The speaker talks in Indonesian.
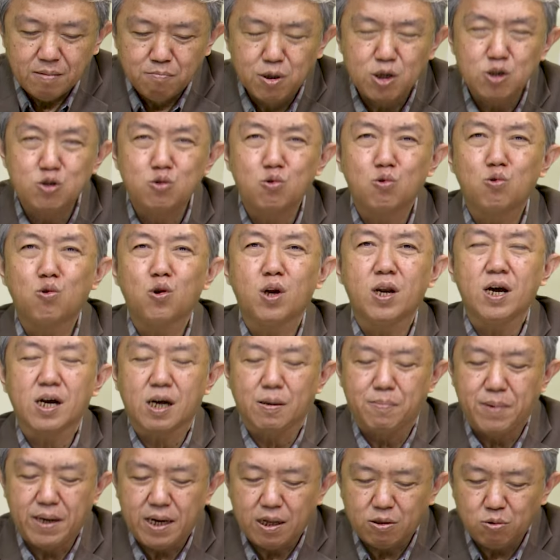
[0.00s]
bersyukurlah
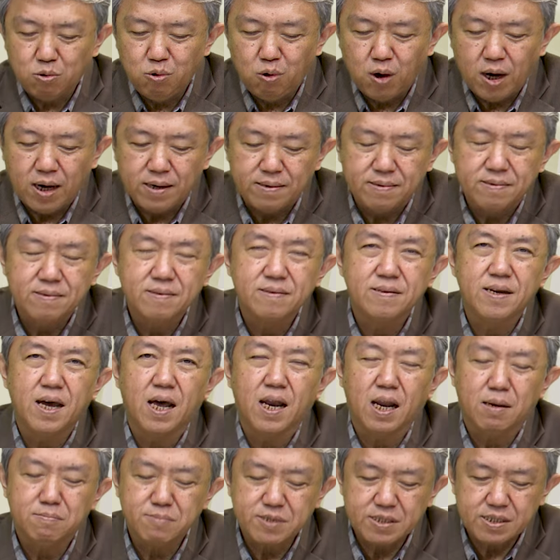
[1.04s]
kepada Tuhan
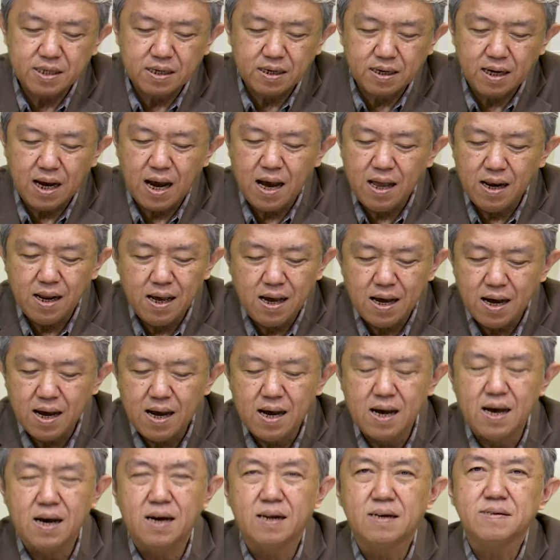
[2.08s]
dalam segala
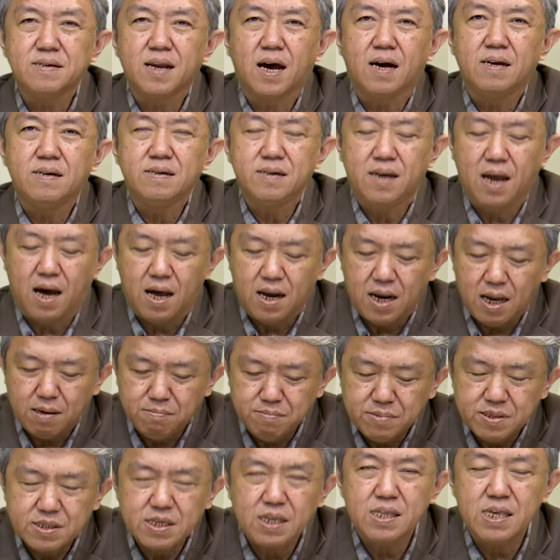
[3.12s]
hal dan
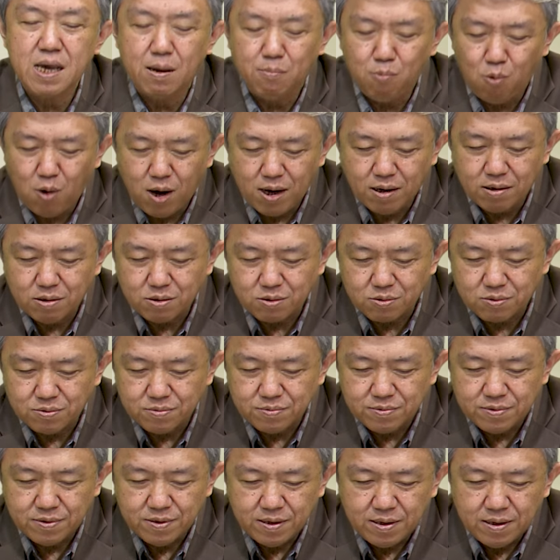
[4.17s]
dalam setiap waktu.
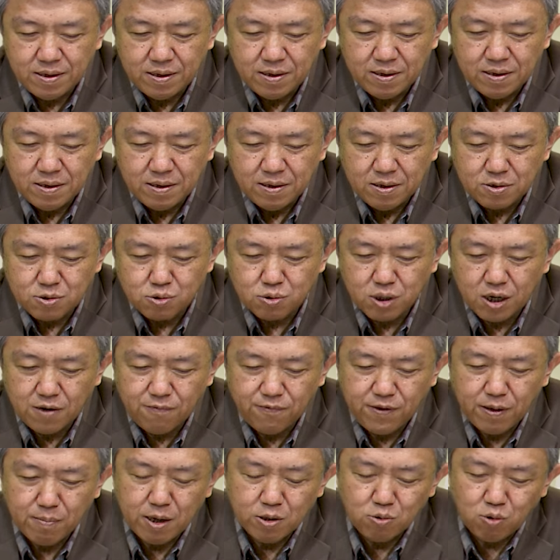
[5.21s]
Saudara
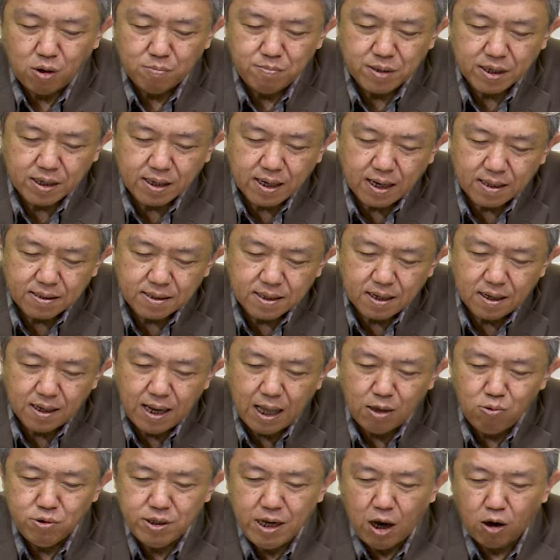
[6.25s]
firman Tuhan berkata,
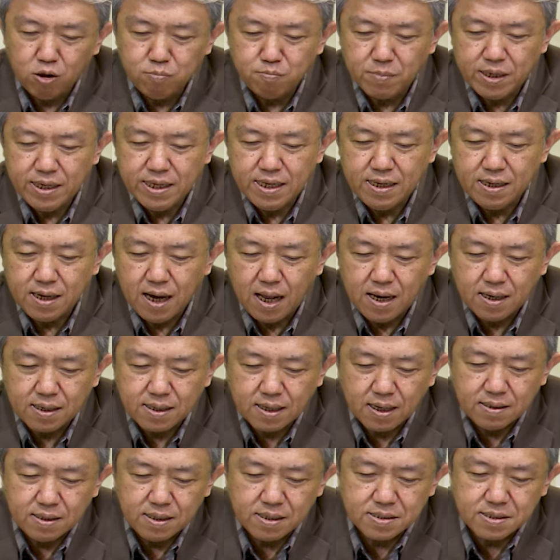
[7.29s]
lalu Daud
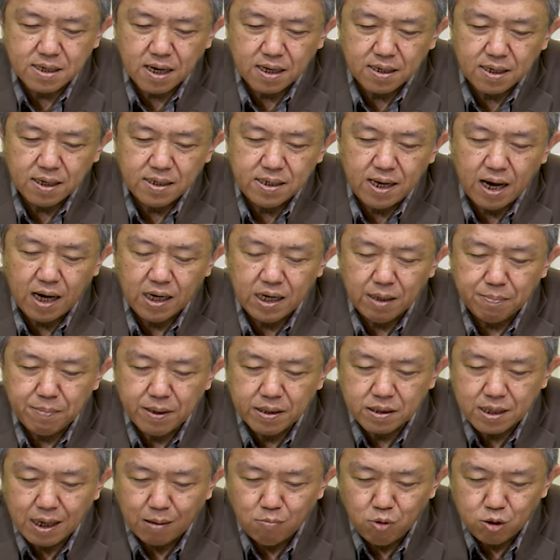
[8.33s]
meninggalkan di sana di
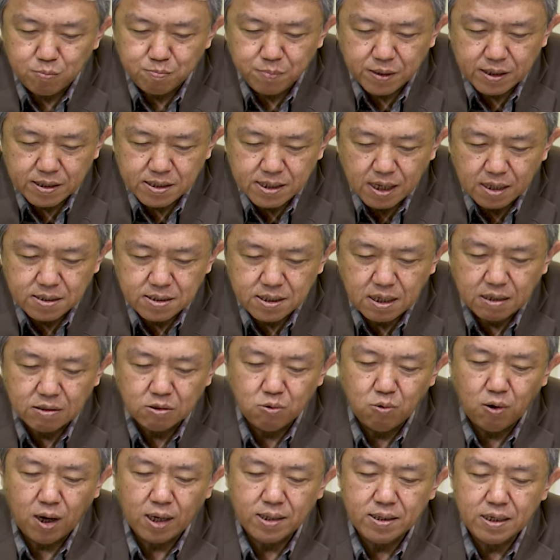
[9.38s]
hadapan tabut perjanjian
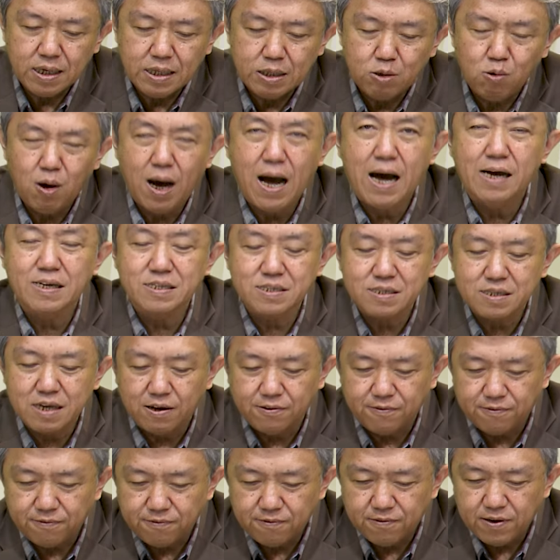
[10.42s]
Tuhan itu
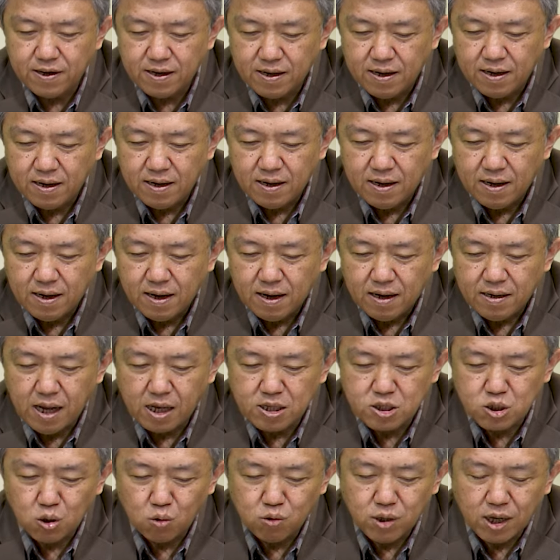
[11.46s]
Asaf
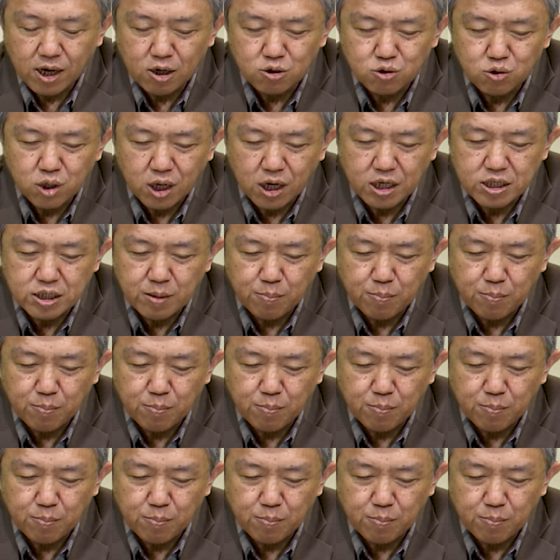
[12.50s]
dan saudara-saudara